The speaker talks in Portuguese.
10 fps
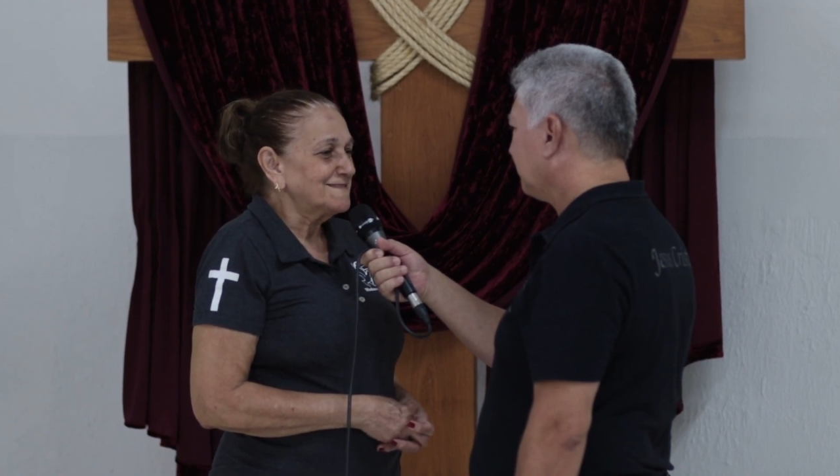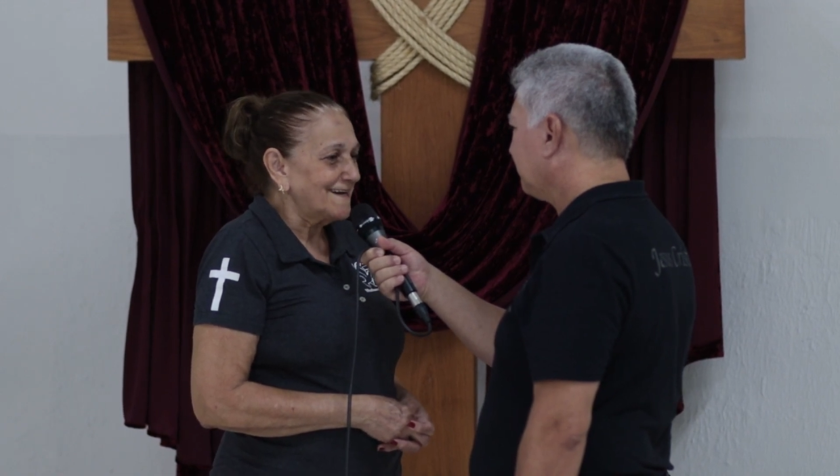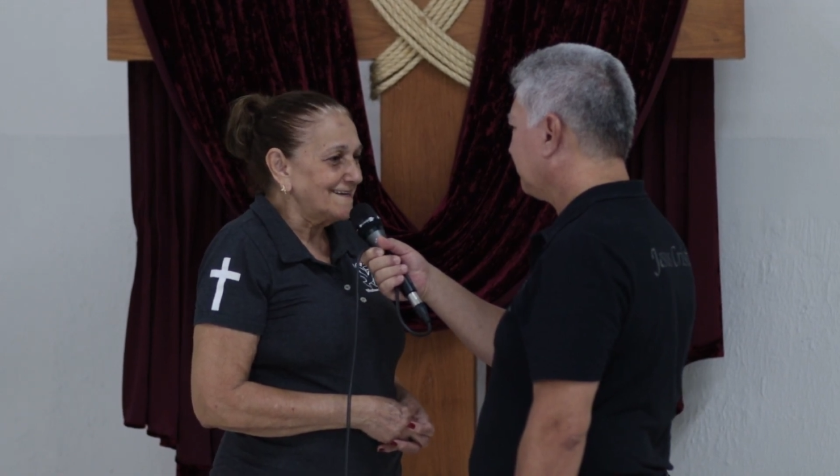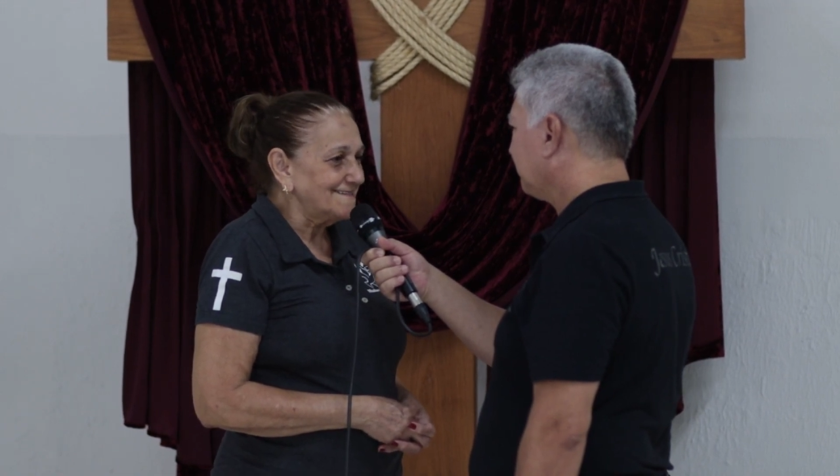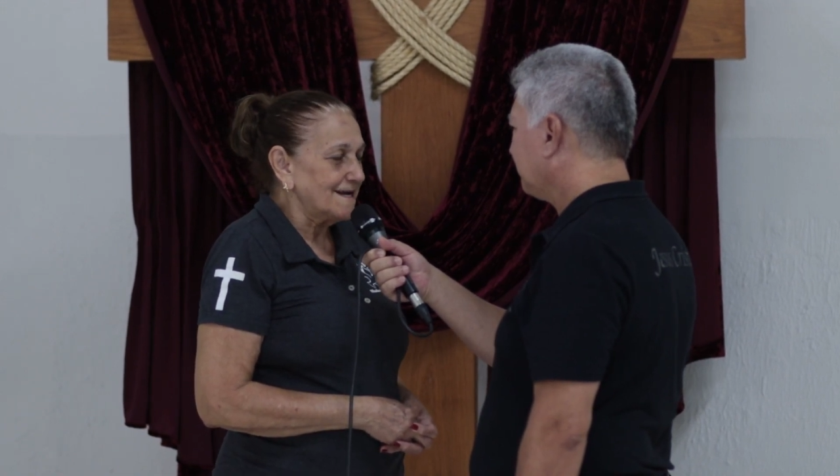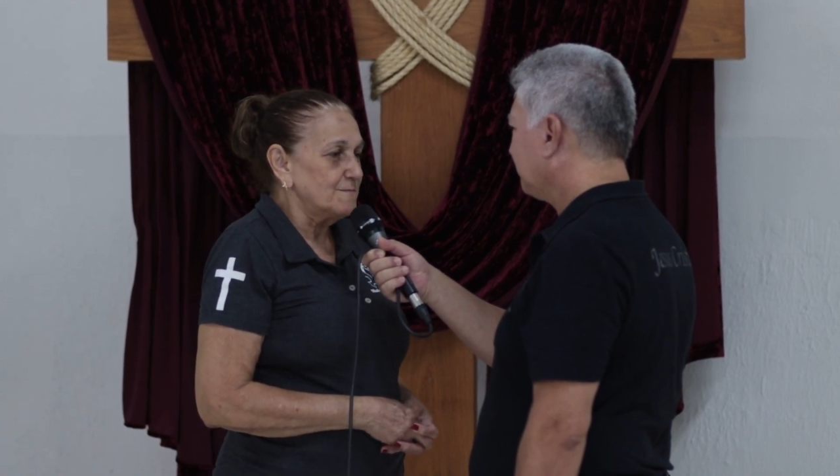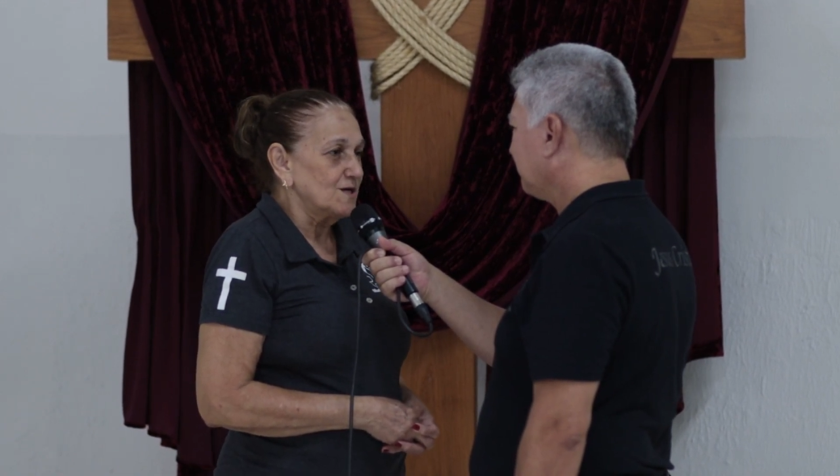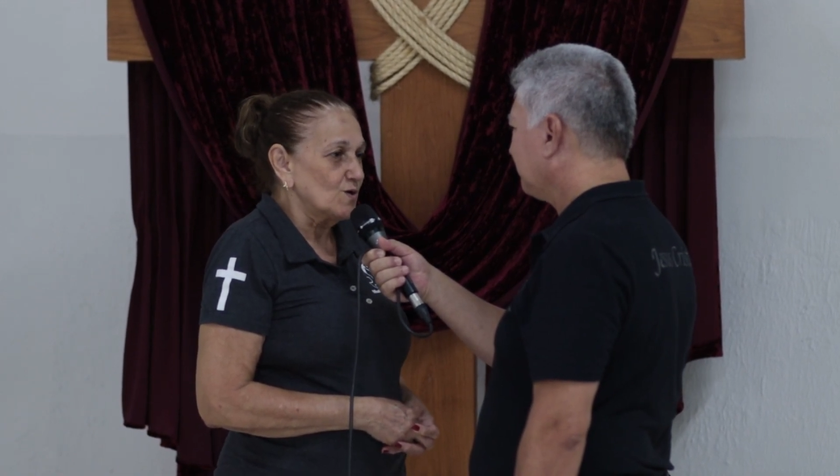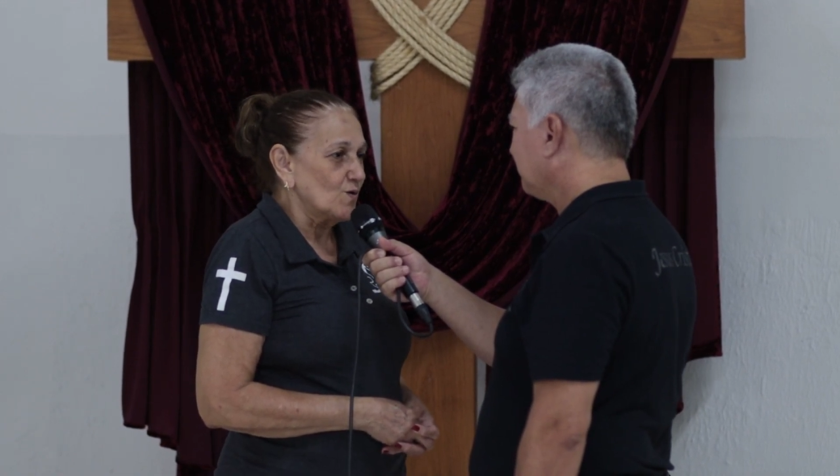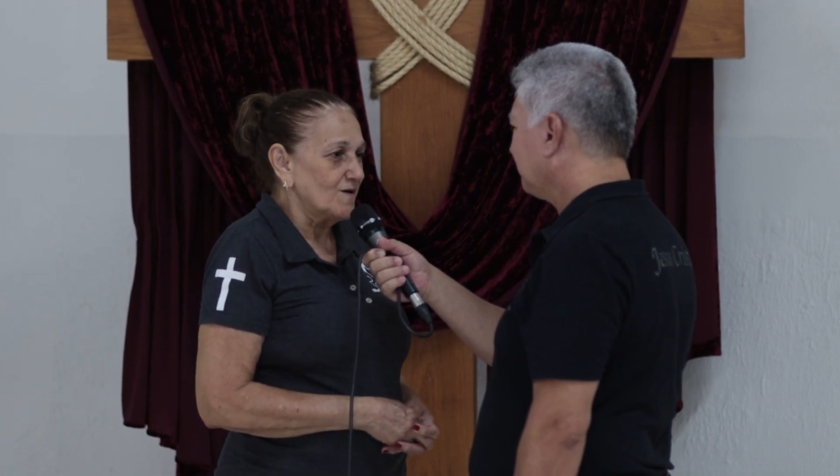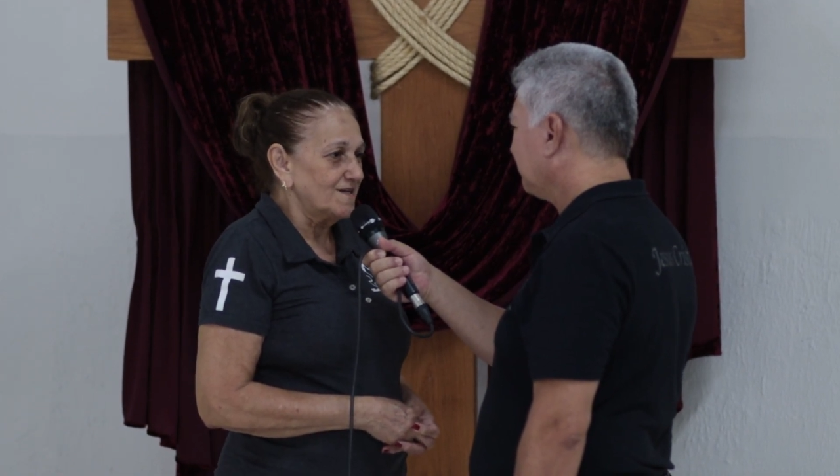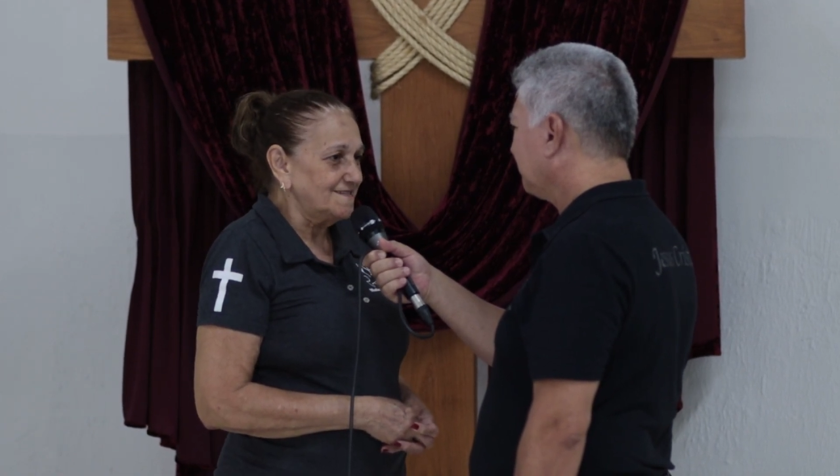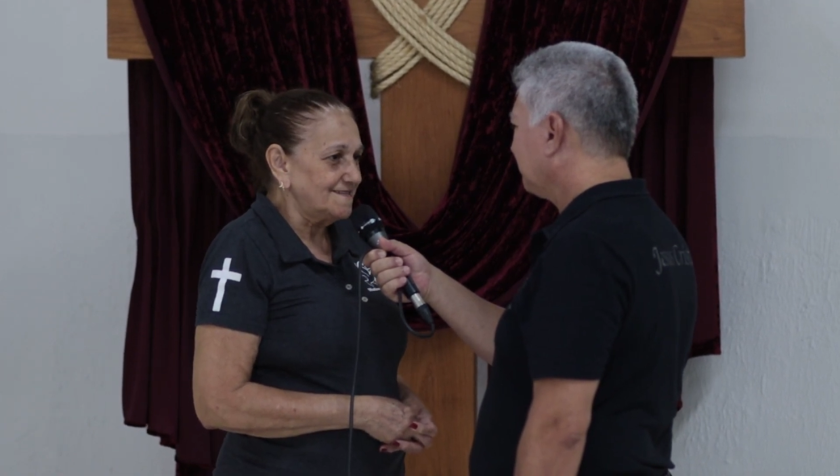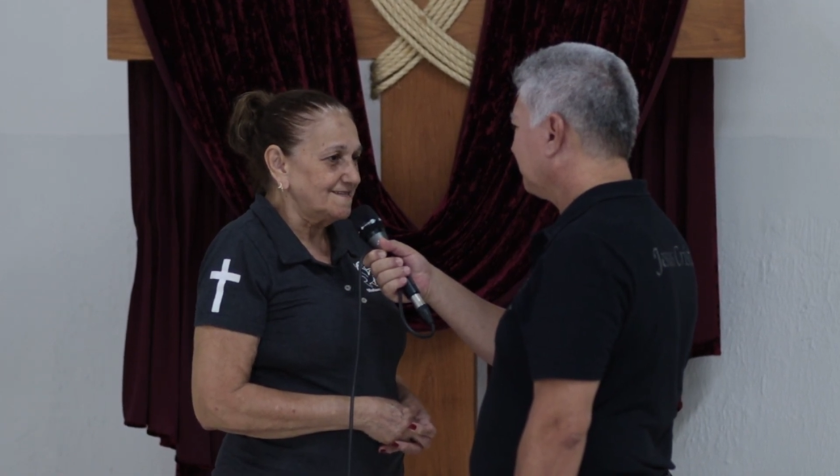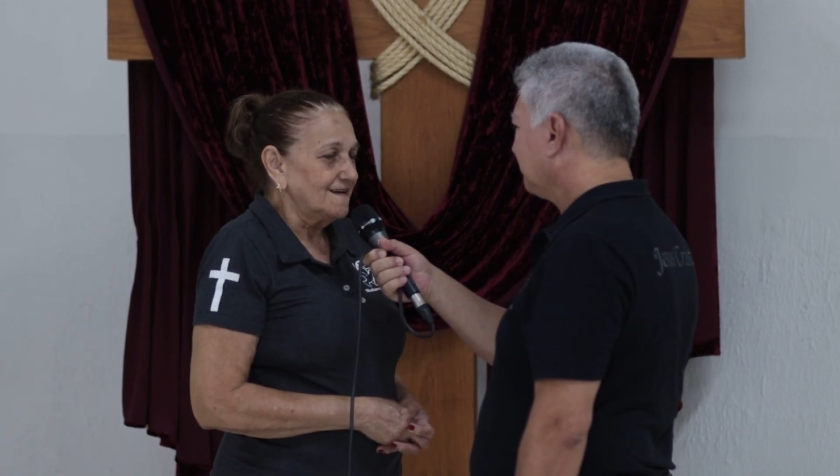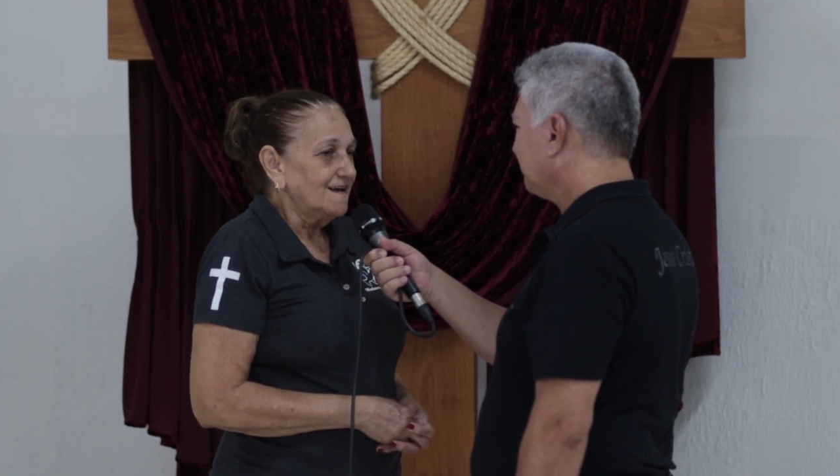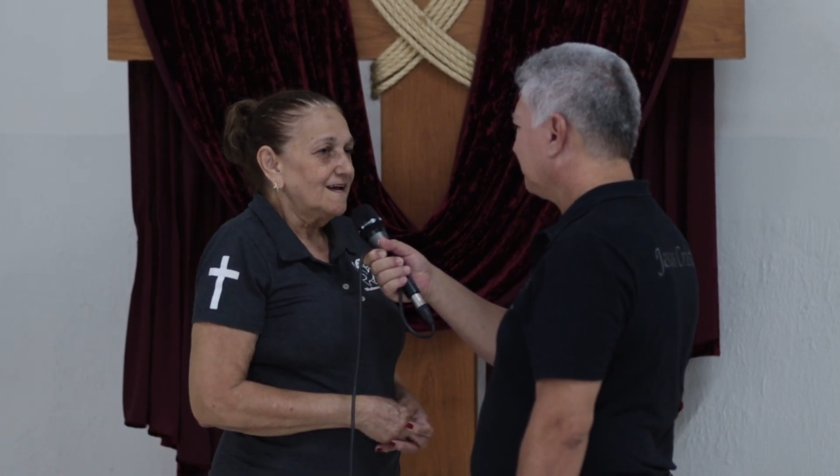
três caminhões